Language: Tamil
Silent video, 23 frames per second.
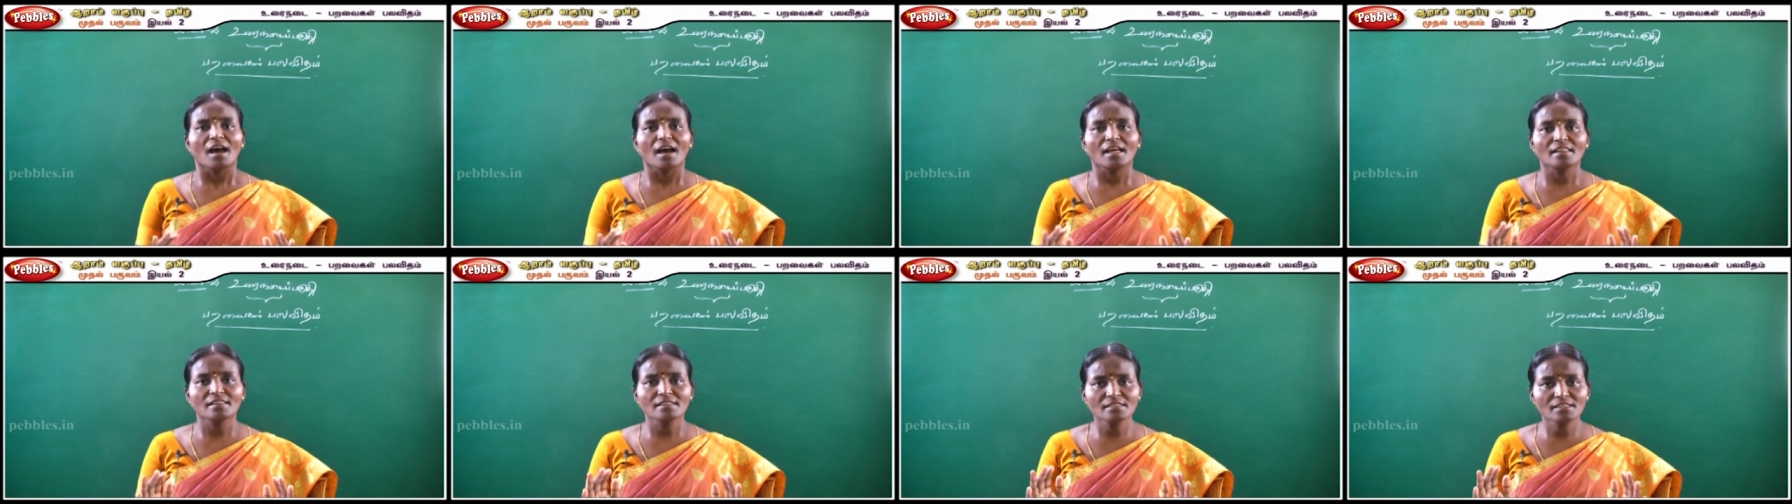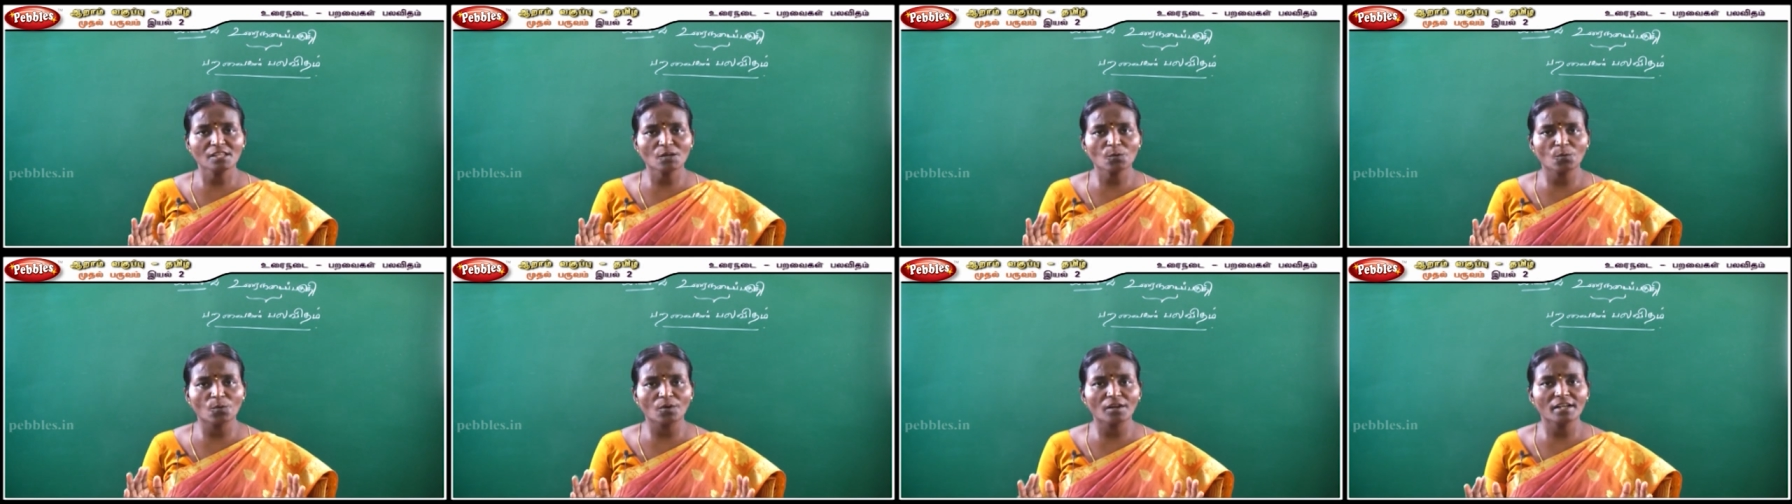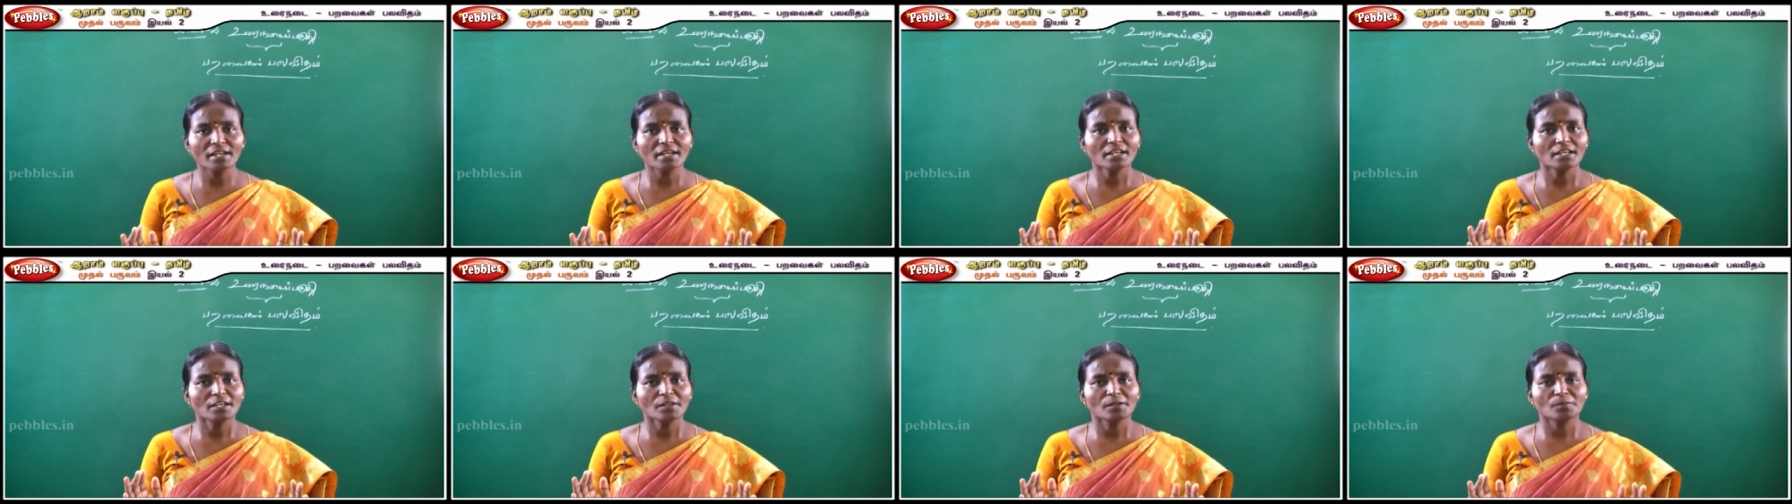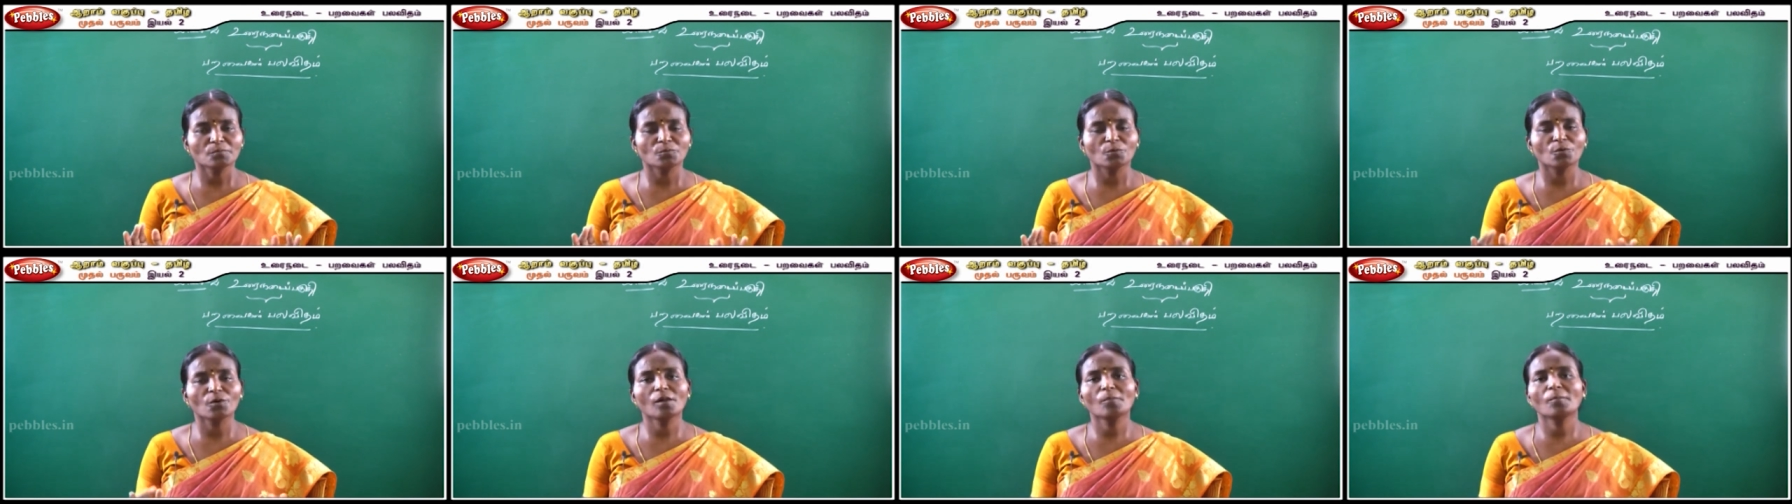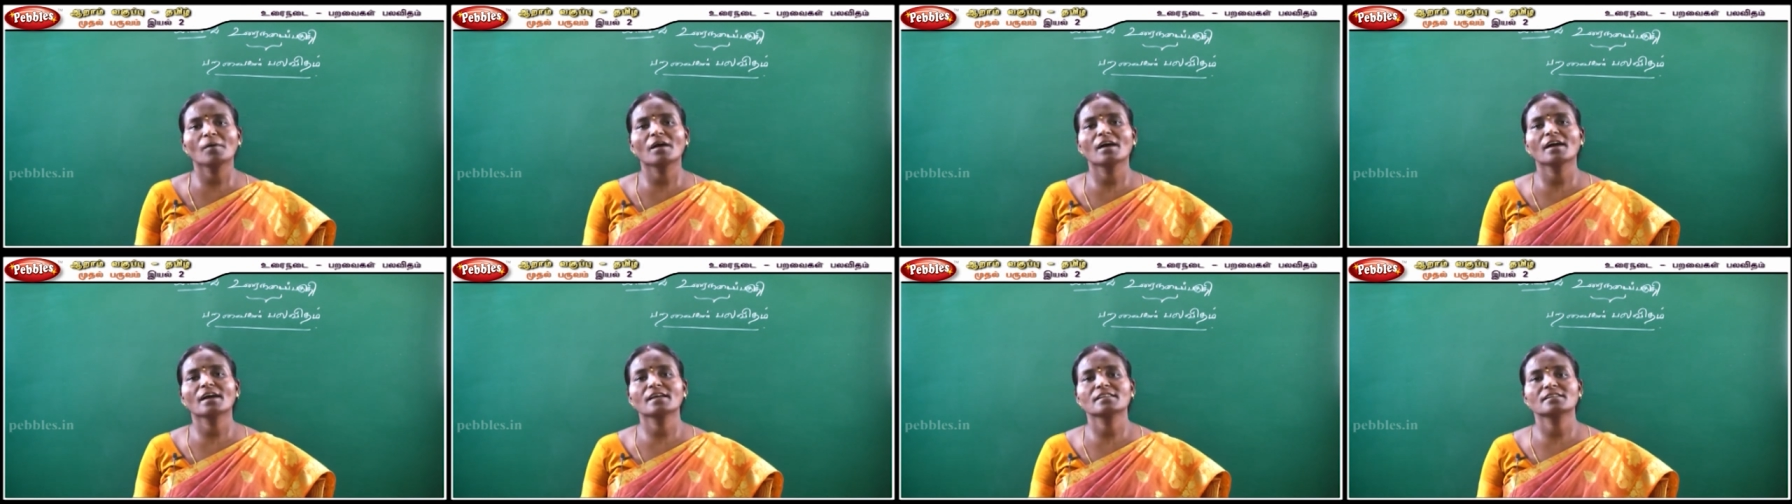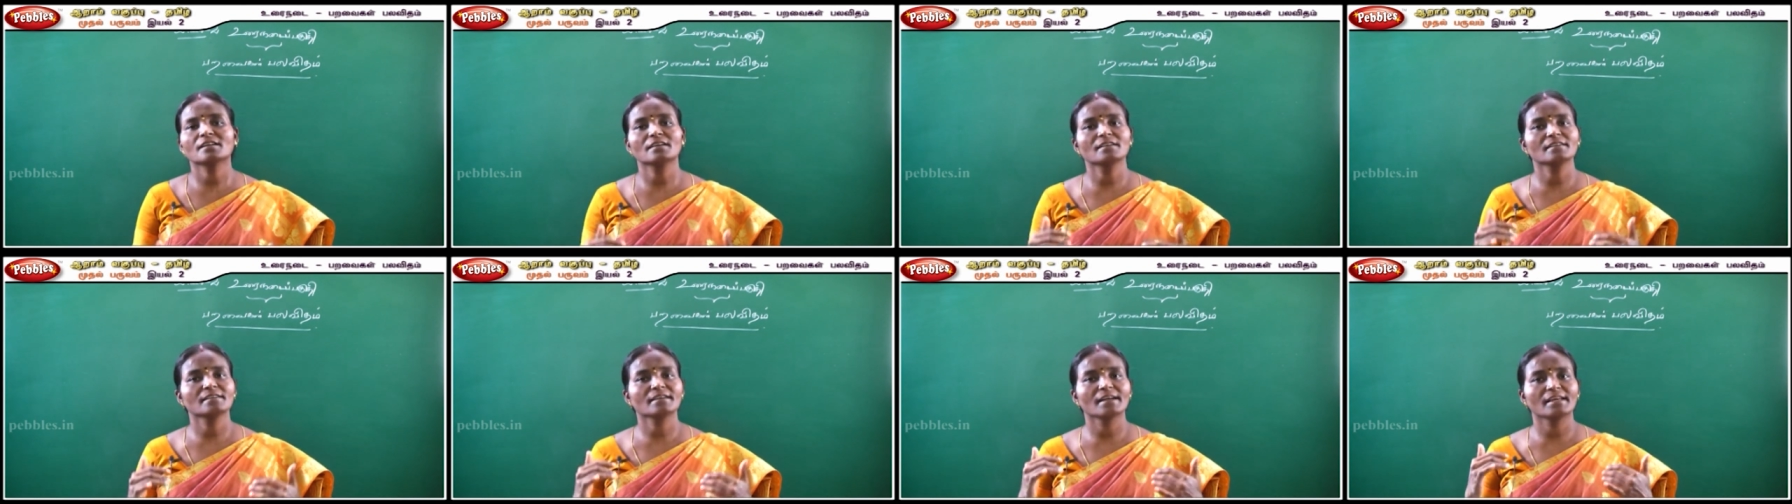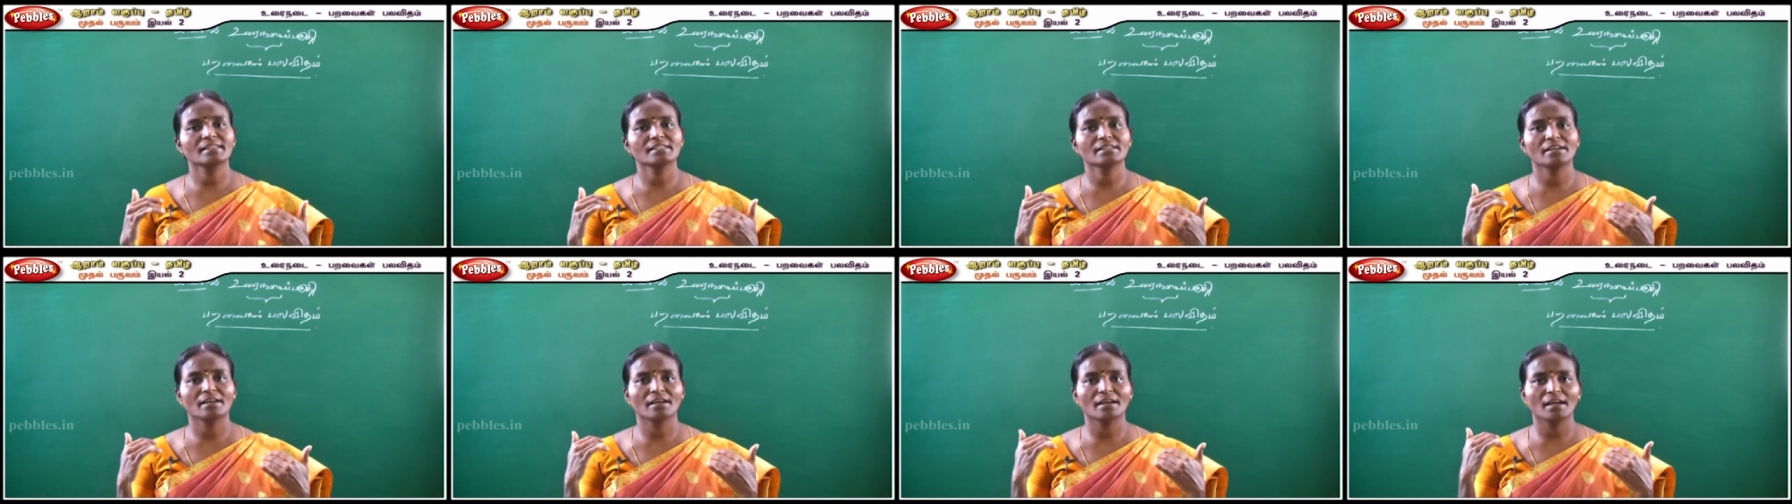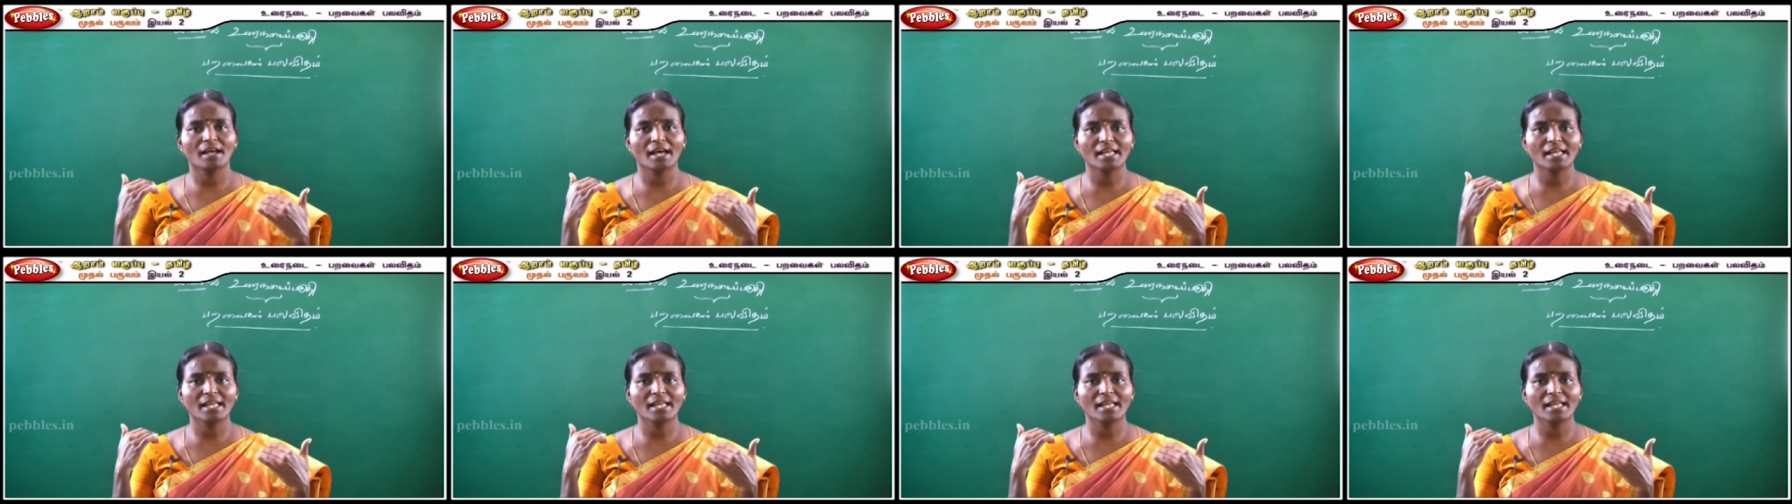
அந்த ஒலிகளின் மூலமாக அதுகளுக்கு அதை